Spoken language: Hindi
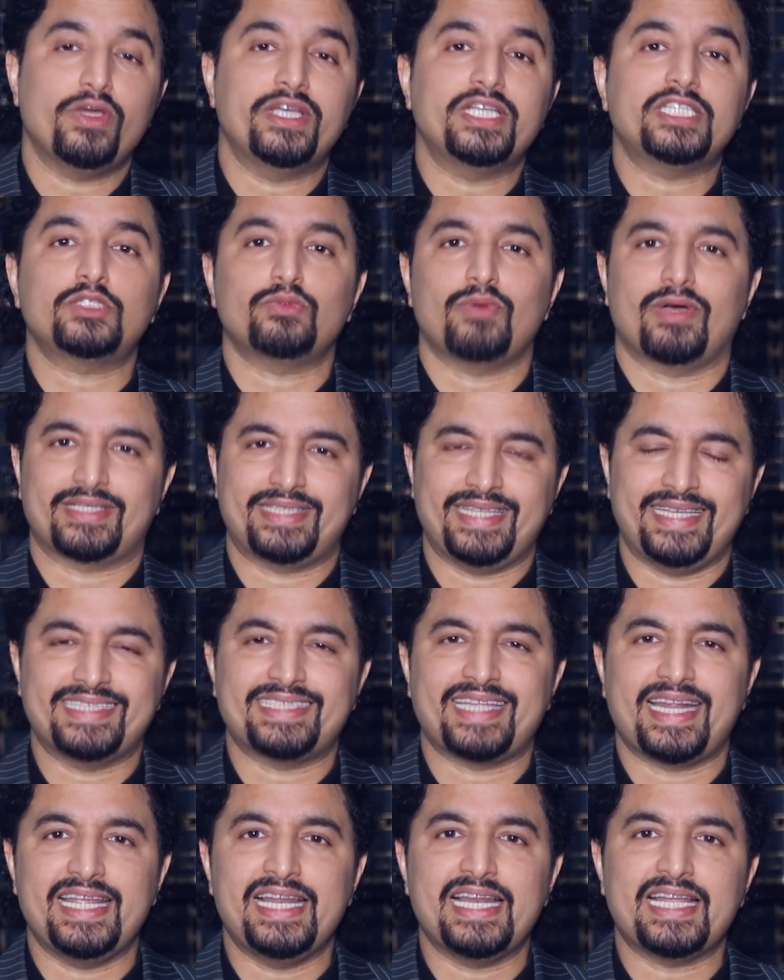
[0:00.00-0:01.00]
वो इस वक्त
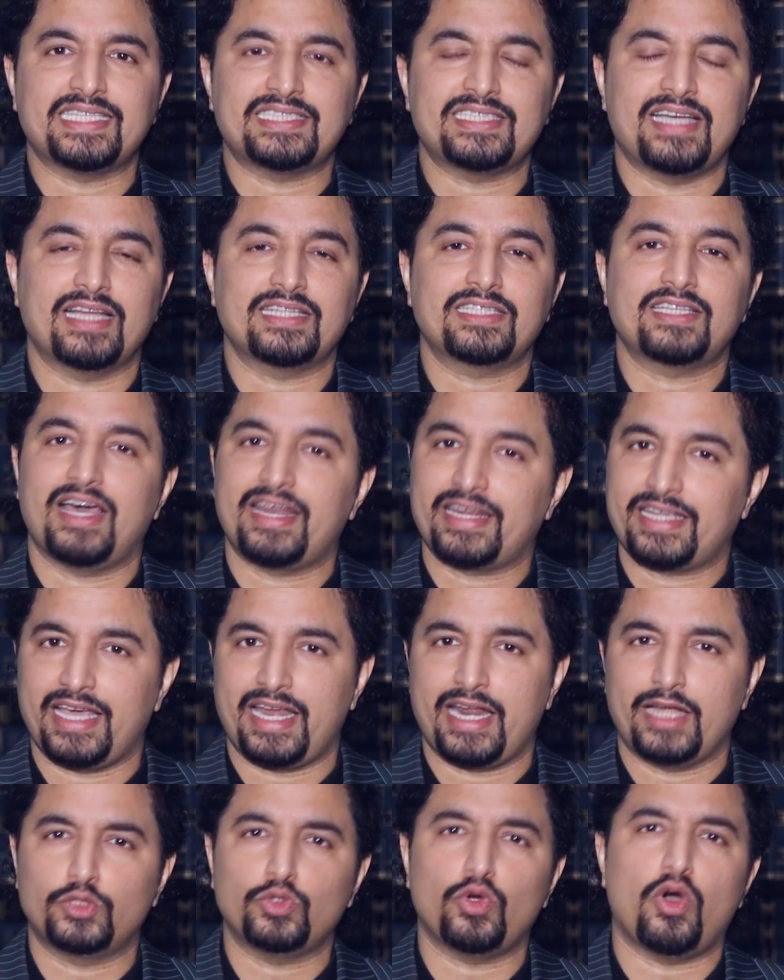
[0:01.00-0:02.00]
इसराइल के साथ कर
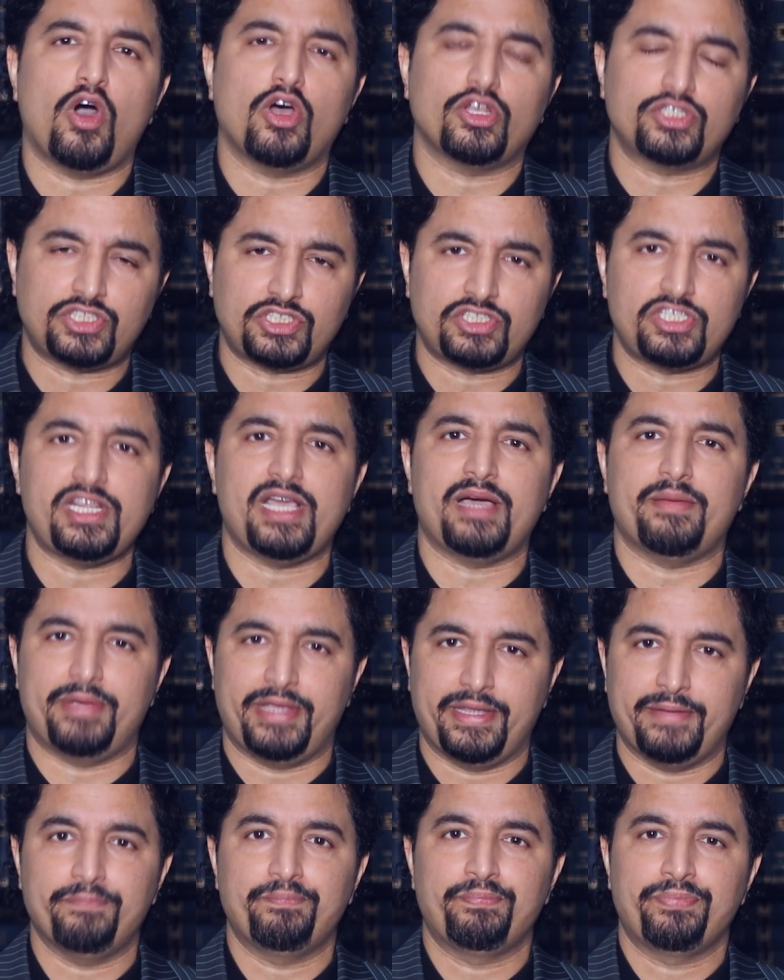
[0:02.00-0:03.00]
कह रहा है जो ऑस्ट्रिया
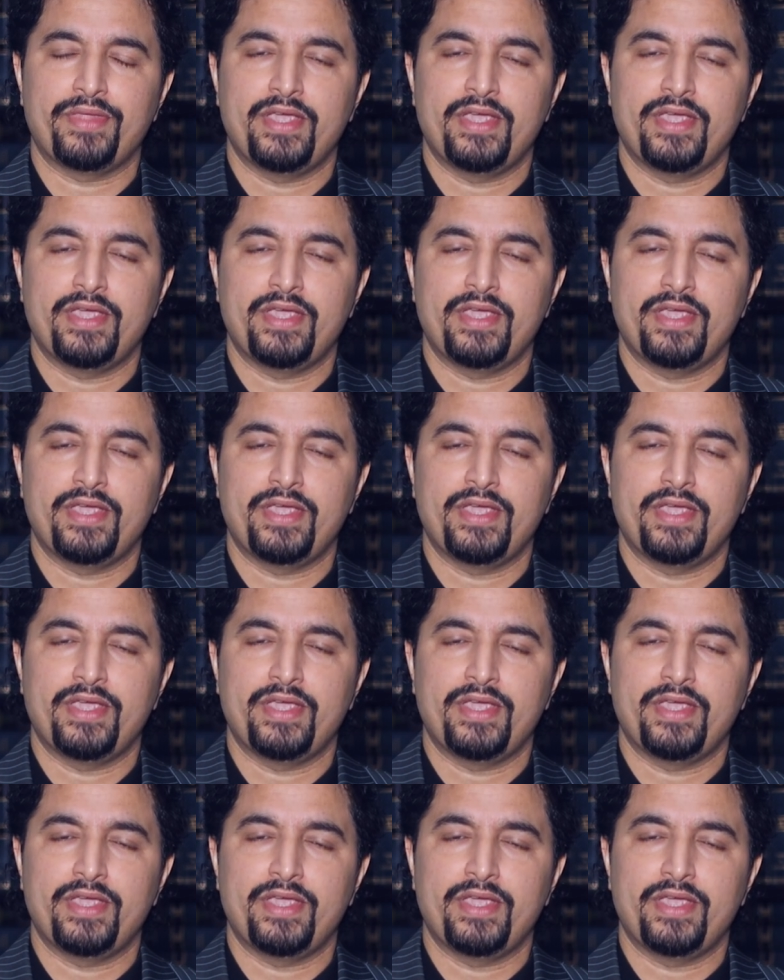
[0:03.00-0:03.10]
में